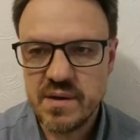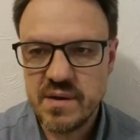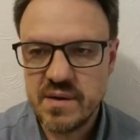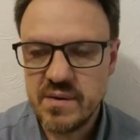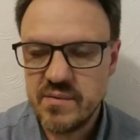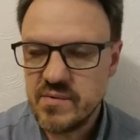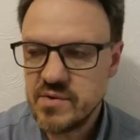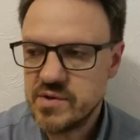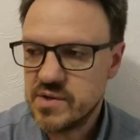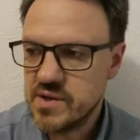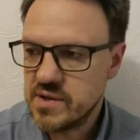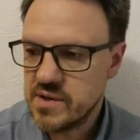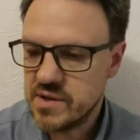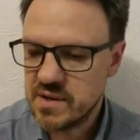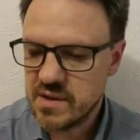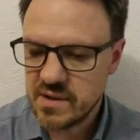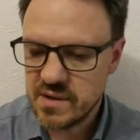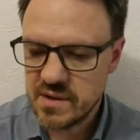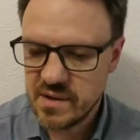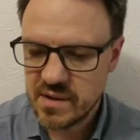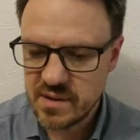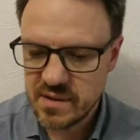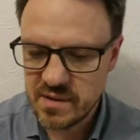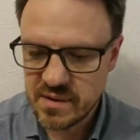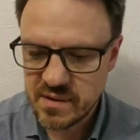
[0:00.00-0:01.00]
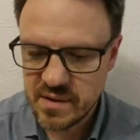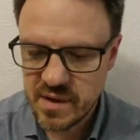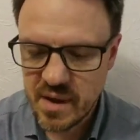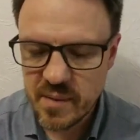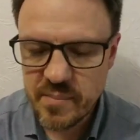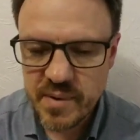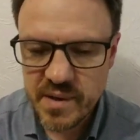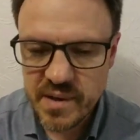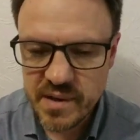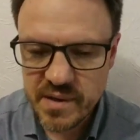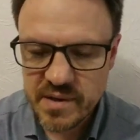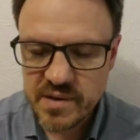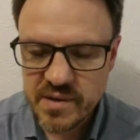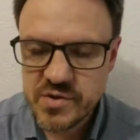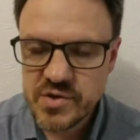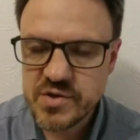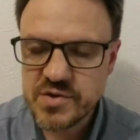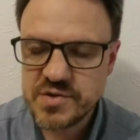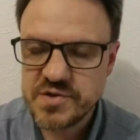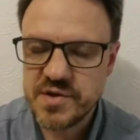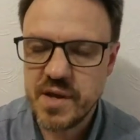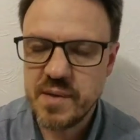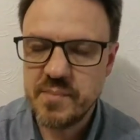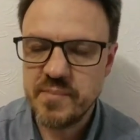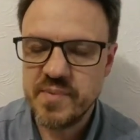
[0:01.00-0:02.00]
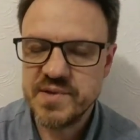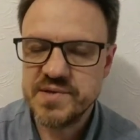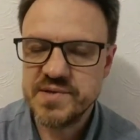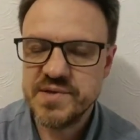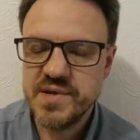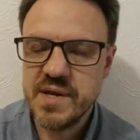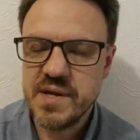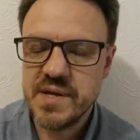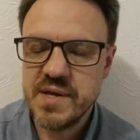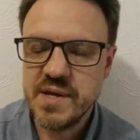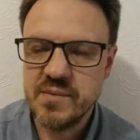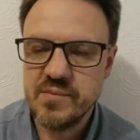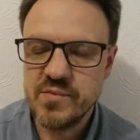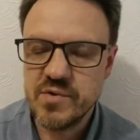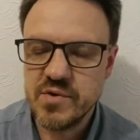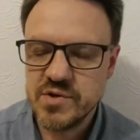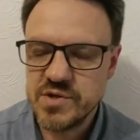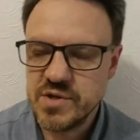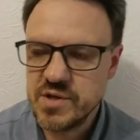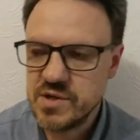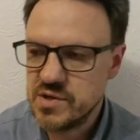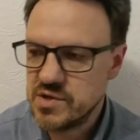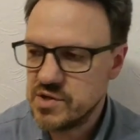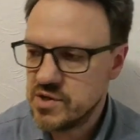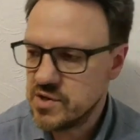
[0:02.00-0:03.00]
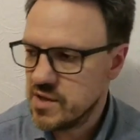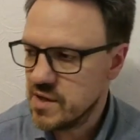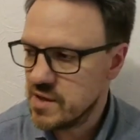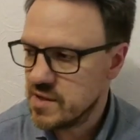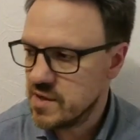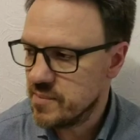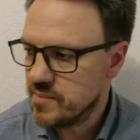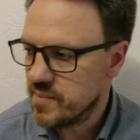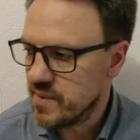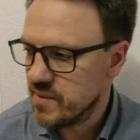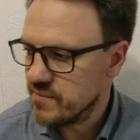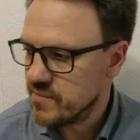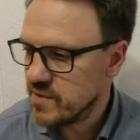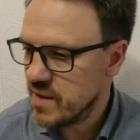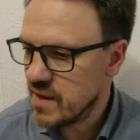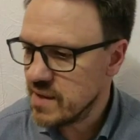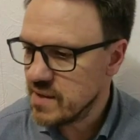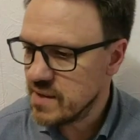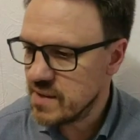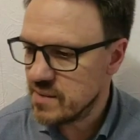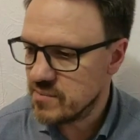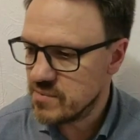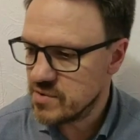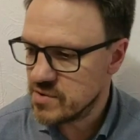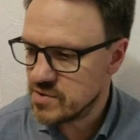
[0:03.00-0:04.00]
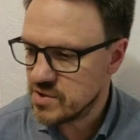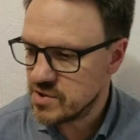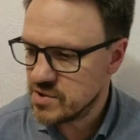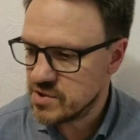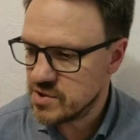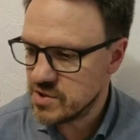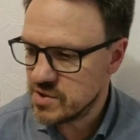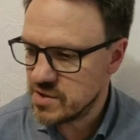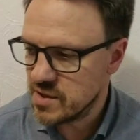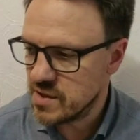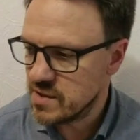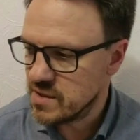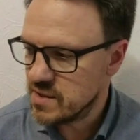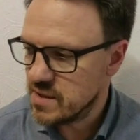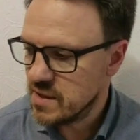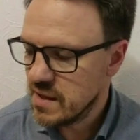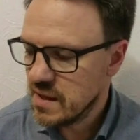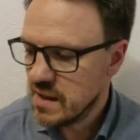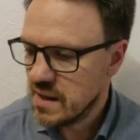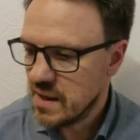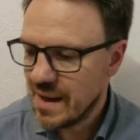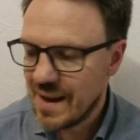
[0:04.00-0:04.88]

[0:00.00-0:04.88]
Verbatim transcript: э, вот это э, апологетическое послание можно считать оправданием, можно считать